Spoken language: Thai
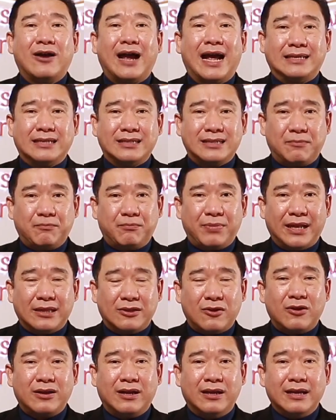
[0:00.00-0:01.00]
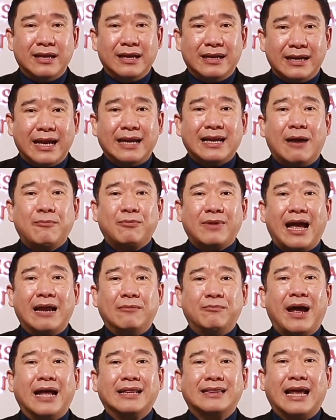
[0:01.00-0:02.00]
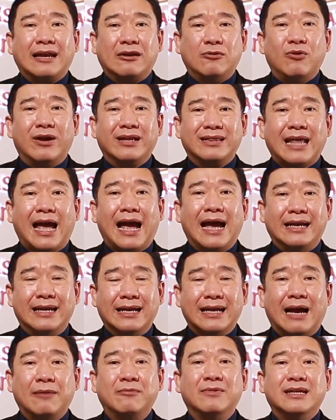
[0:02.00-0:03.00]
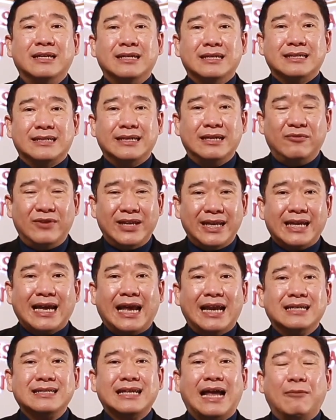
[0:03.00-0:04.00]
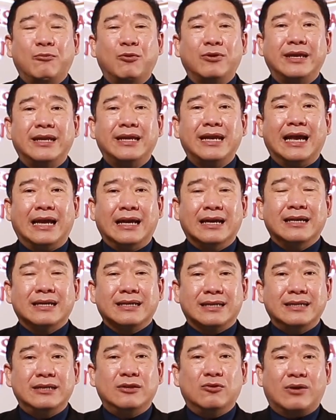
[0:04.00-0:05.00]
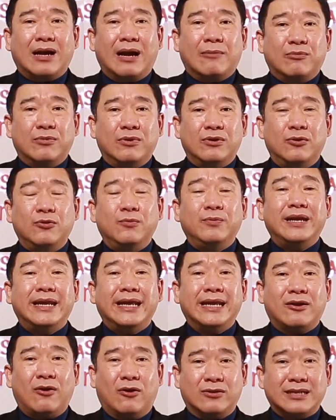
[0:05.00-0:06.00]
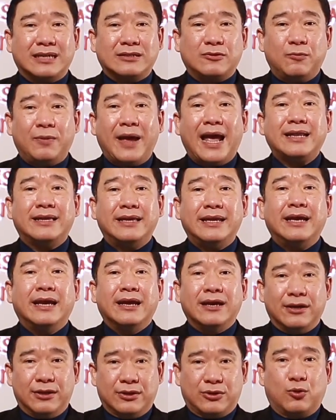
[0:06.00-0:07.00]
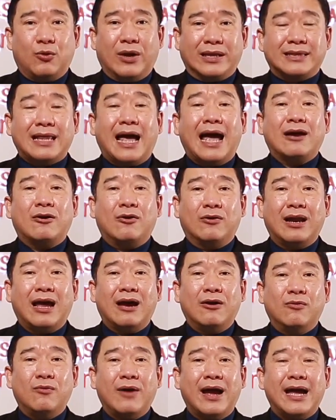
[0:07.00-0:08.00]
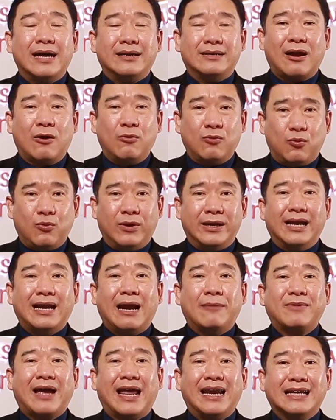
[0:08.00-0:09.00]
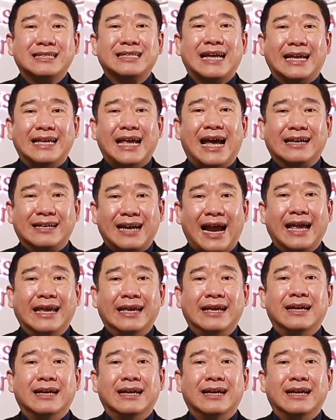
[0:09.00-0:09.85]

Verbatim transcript: ก็อาจจะจำเป็นต้องได้รับการผ่าตัดดวงตานะครับ ซึ่งวิธีการรักษาพวกนี้เนี่ยขึ้นอยู่กับดุลพินิษของจักษุแพทย์ที่ตรวจตาของเราว่าเราควรได้รับการรักษาอย่างไร